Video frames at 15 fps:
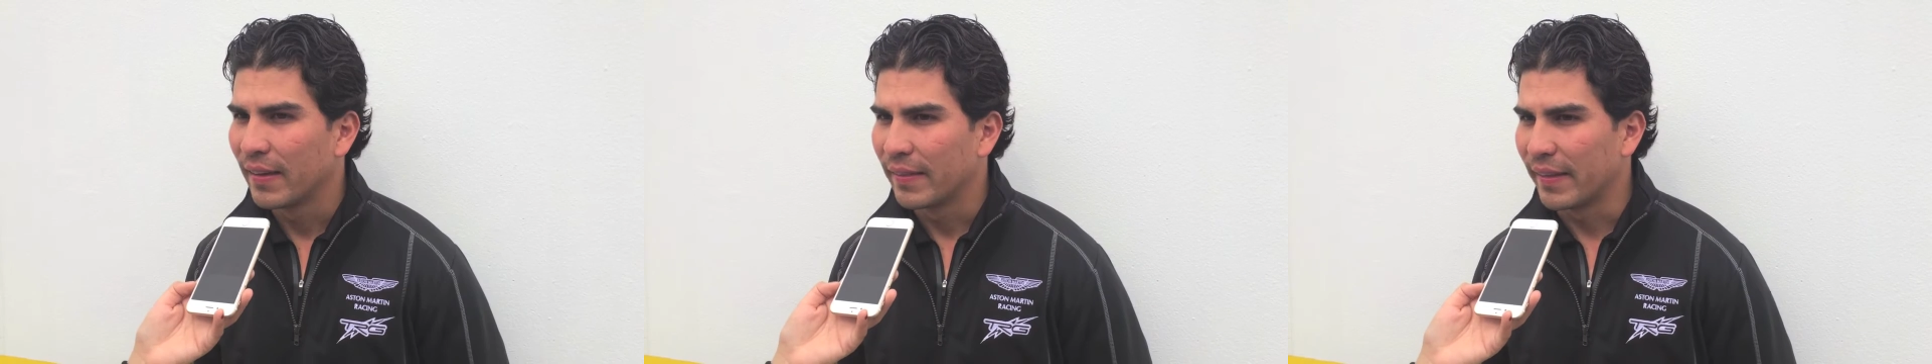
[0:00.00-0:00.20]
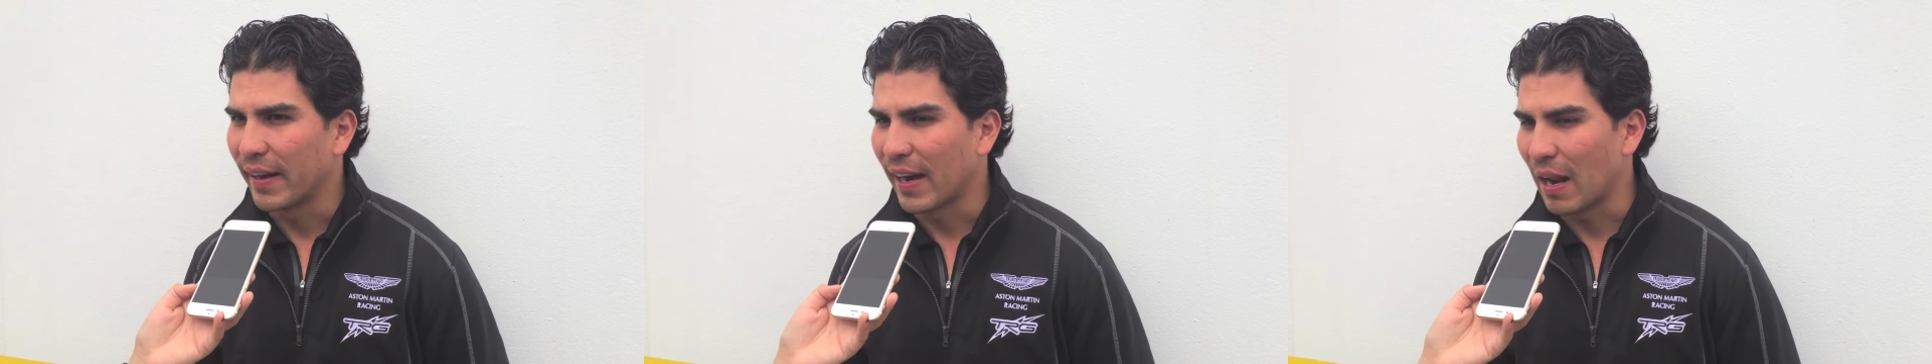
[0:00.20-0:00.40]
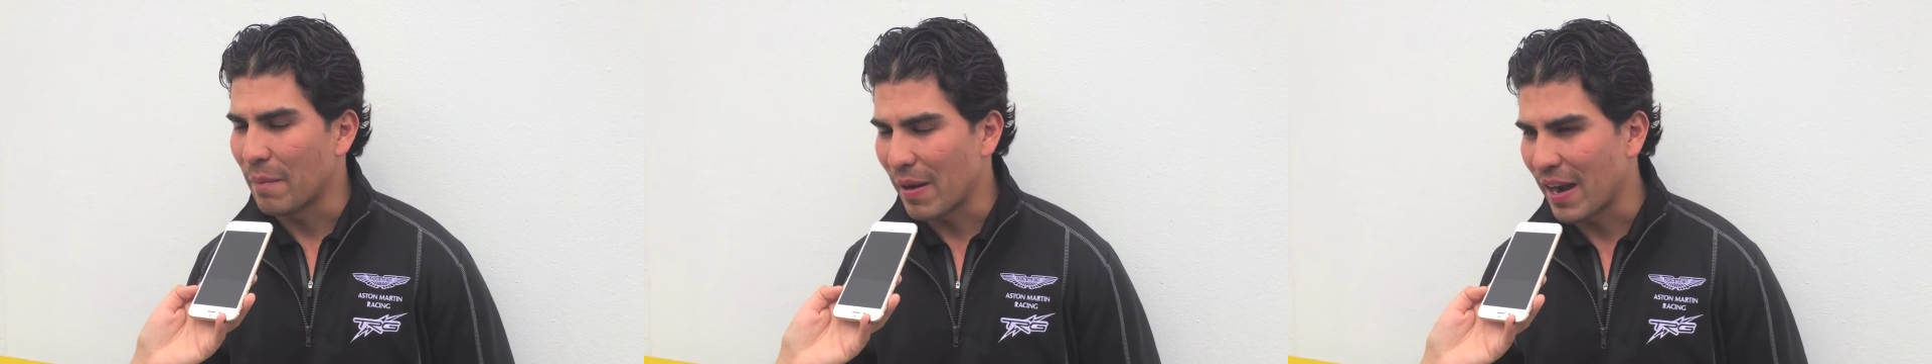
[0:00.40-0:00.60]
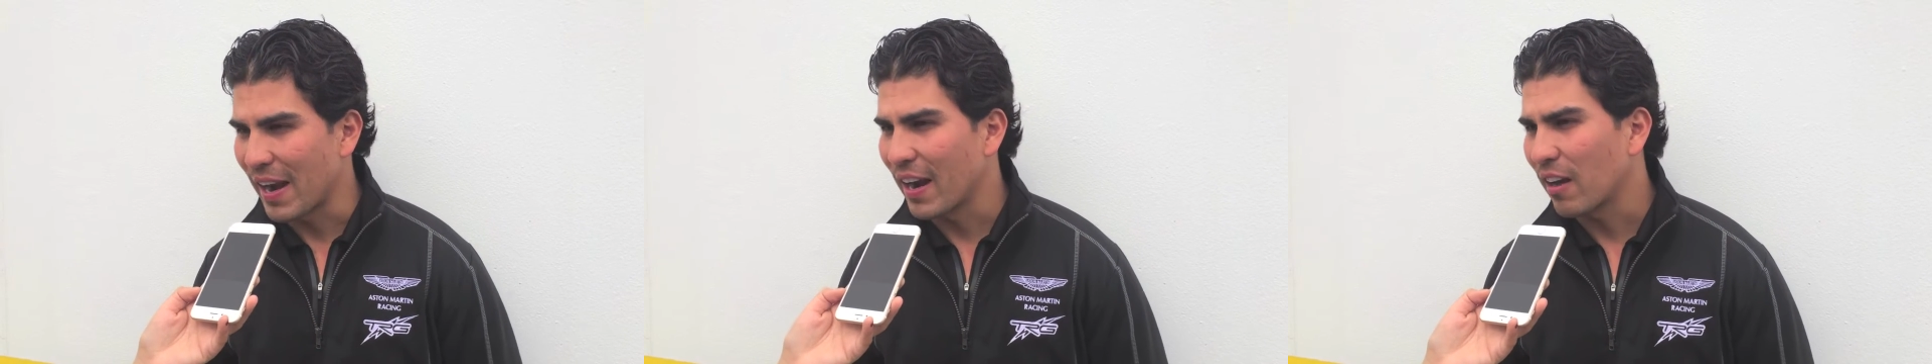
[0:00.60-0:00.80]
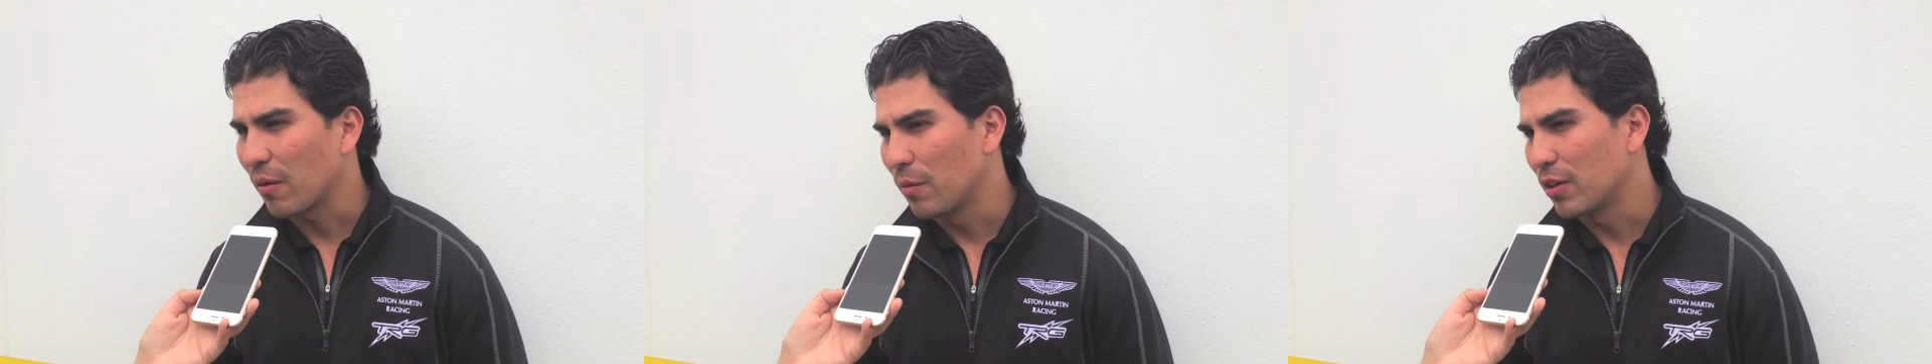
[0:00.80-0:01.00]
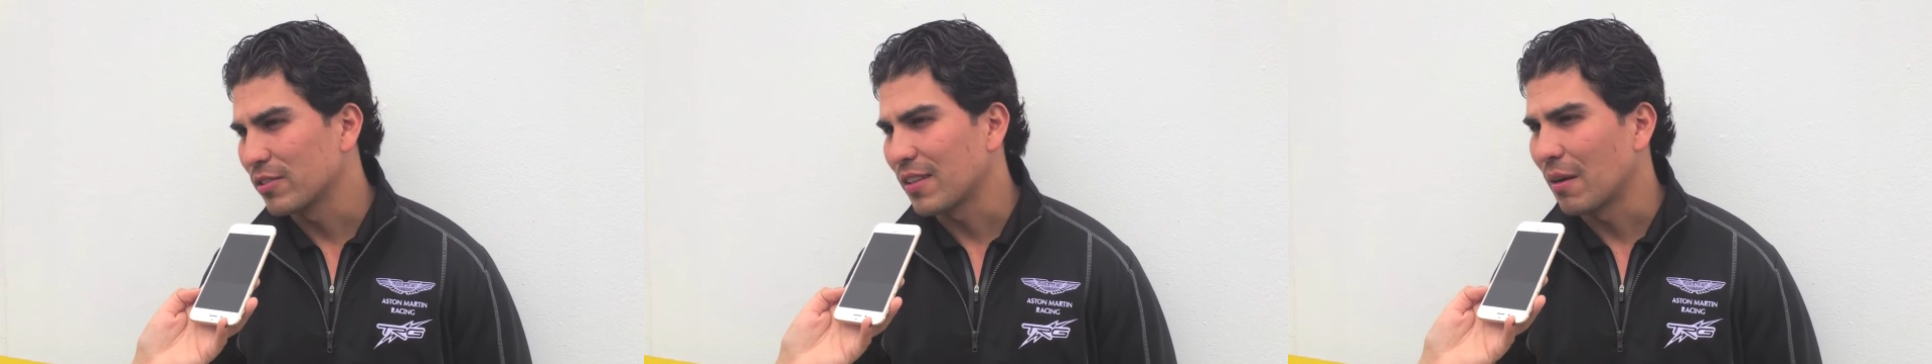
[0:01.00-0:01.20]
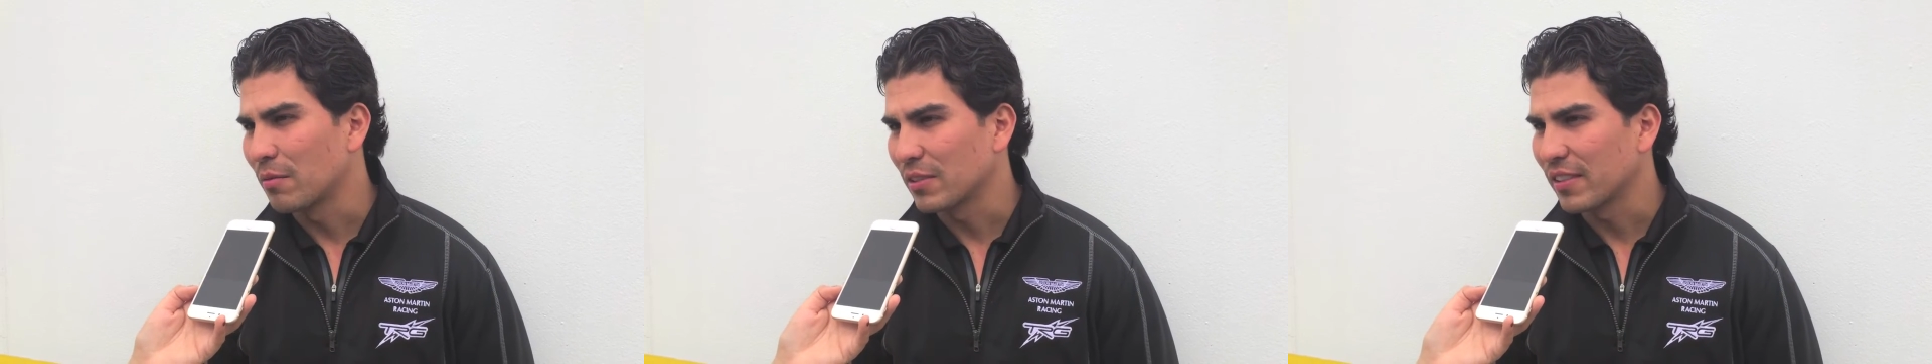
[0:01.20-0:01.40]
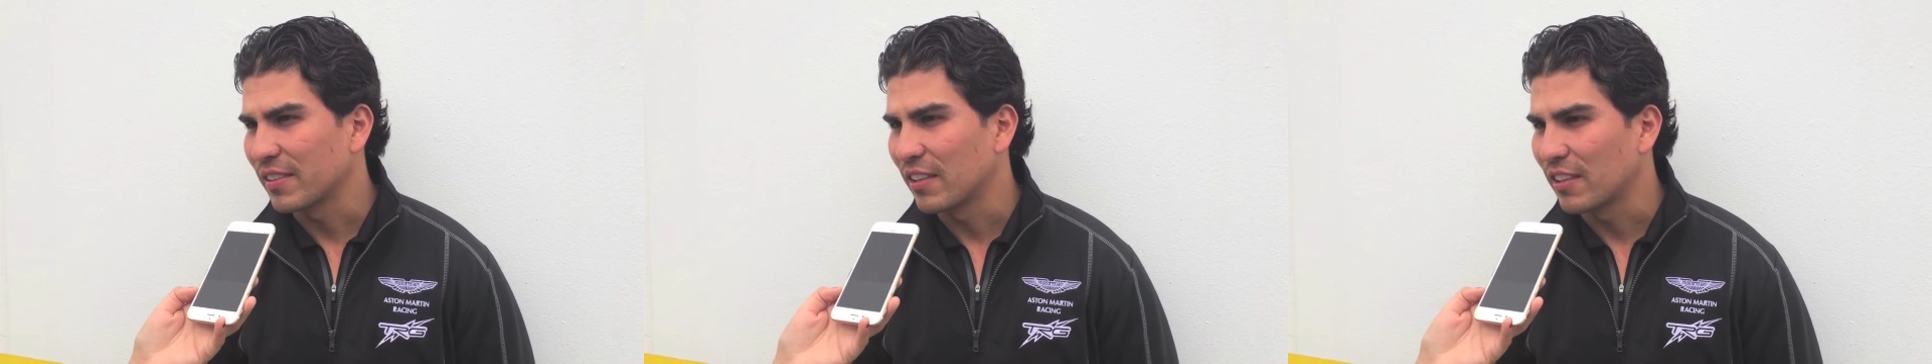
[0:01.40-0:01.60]
gran manera como lo
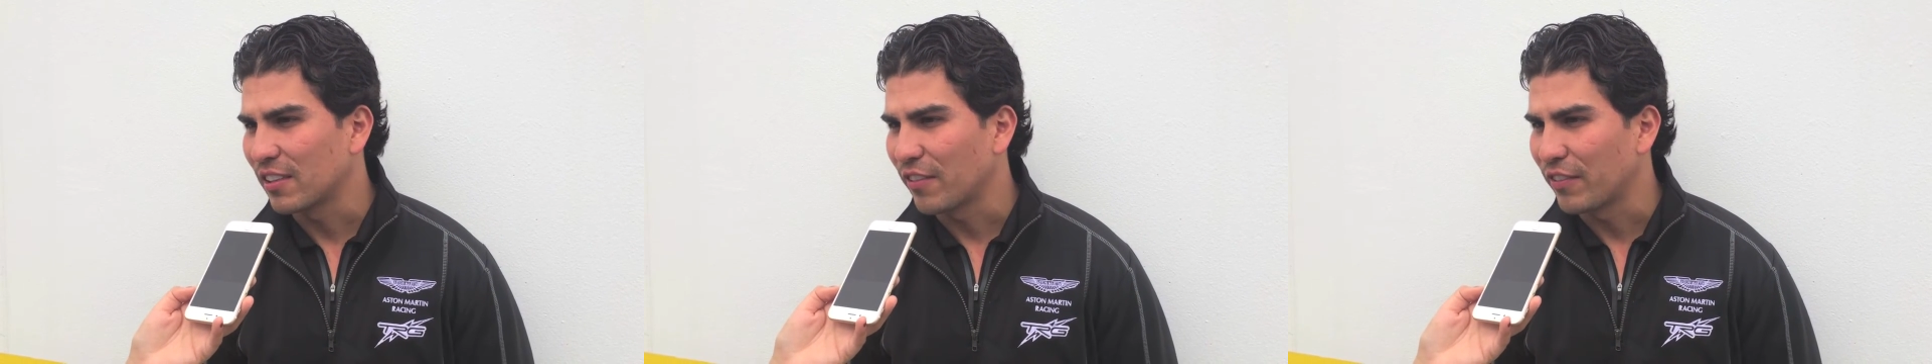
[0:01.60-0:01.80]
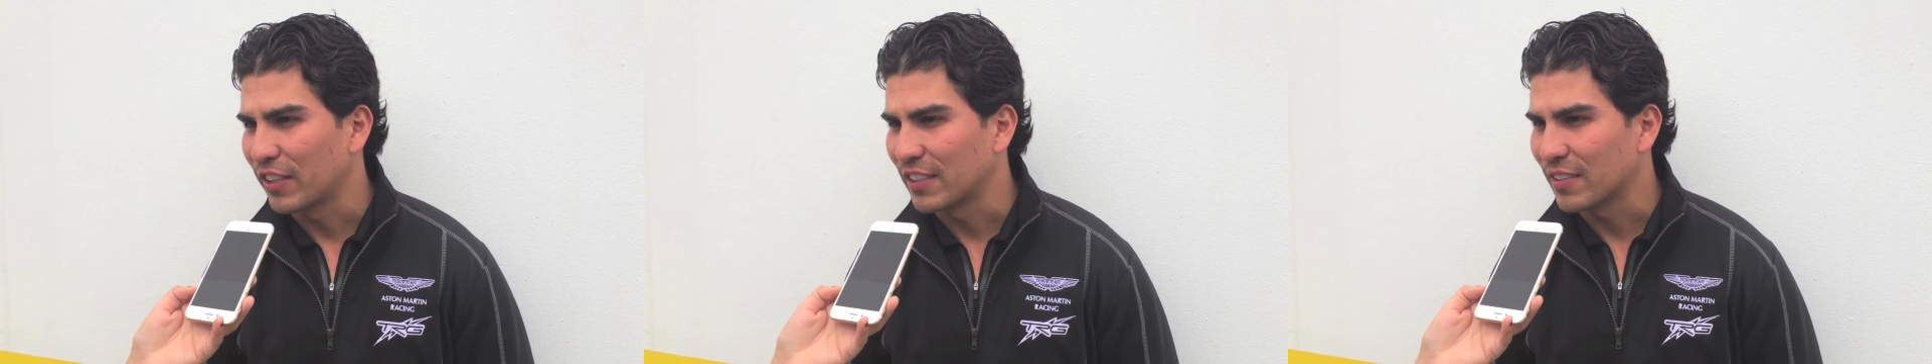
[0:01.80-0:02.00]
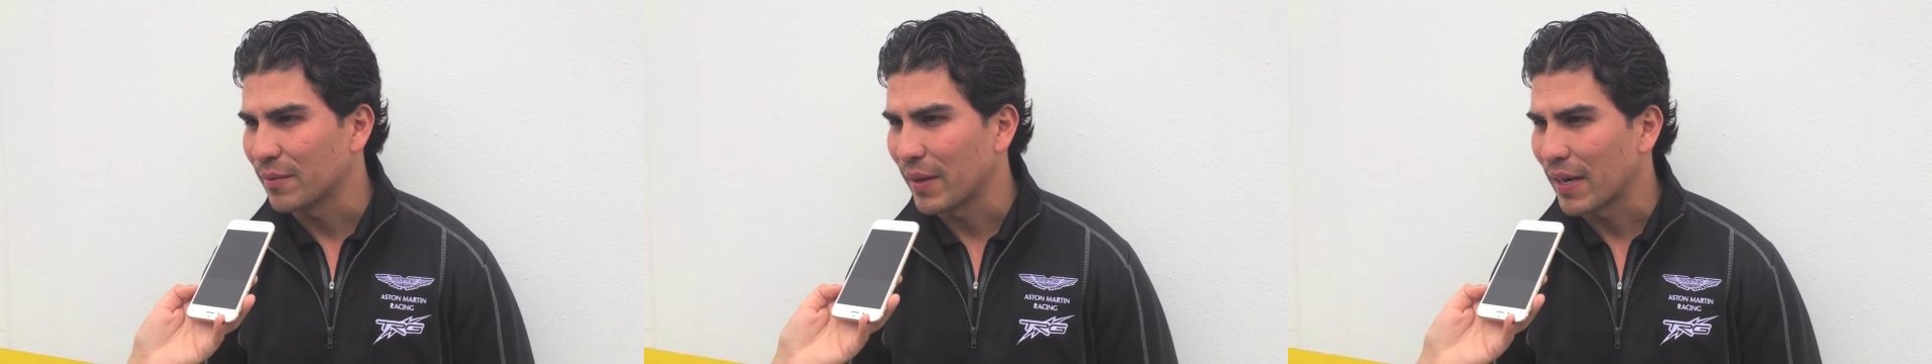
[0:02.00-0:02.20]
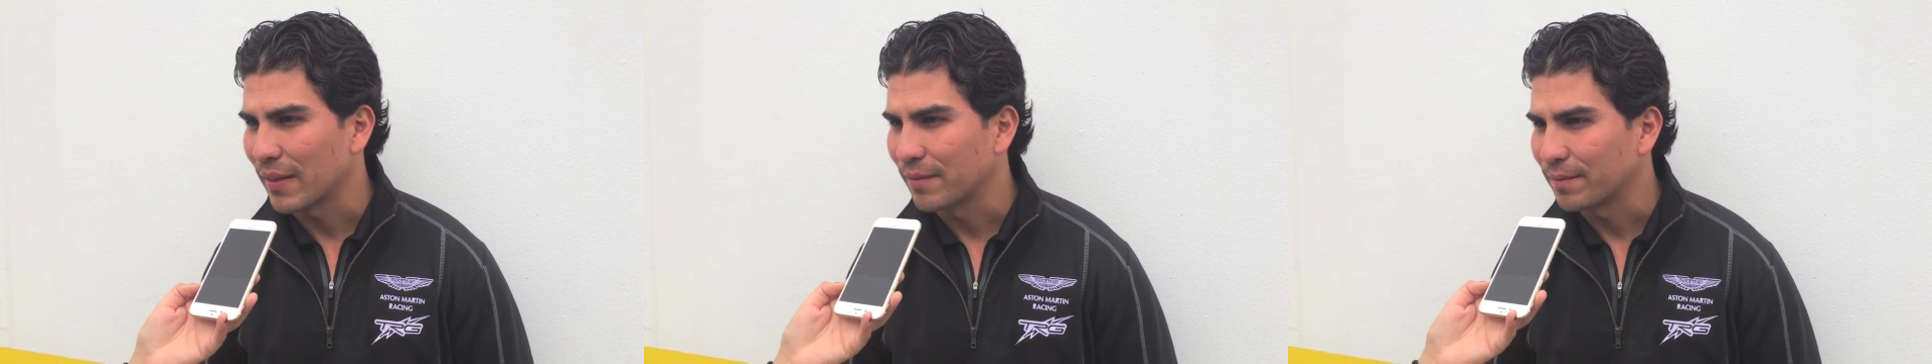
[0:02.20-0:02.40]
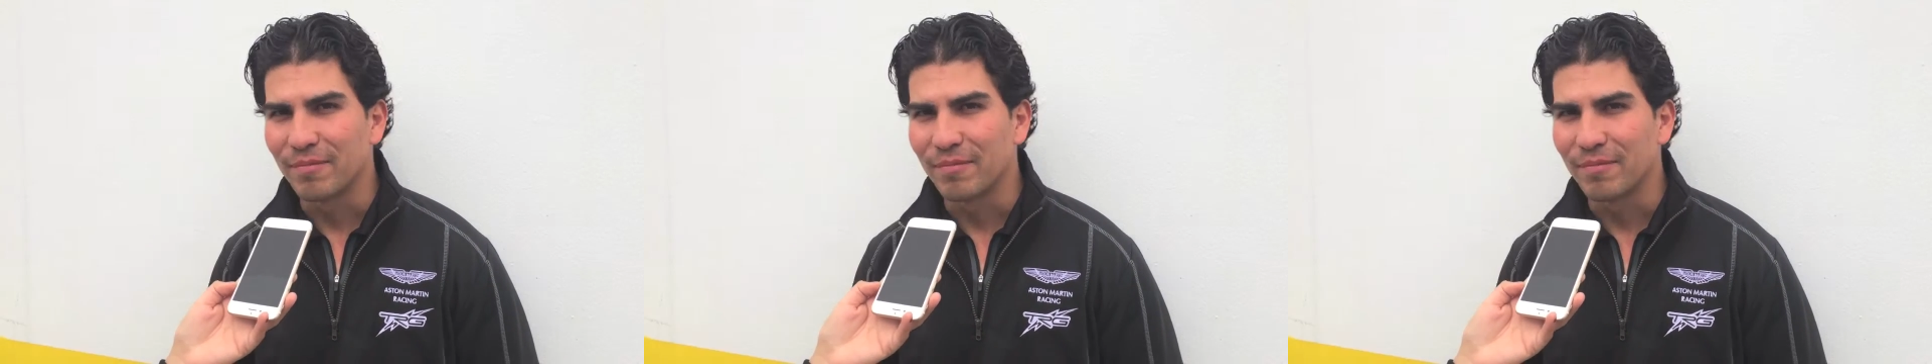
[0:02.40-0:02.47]
estábamos haciendo este fin de semana.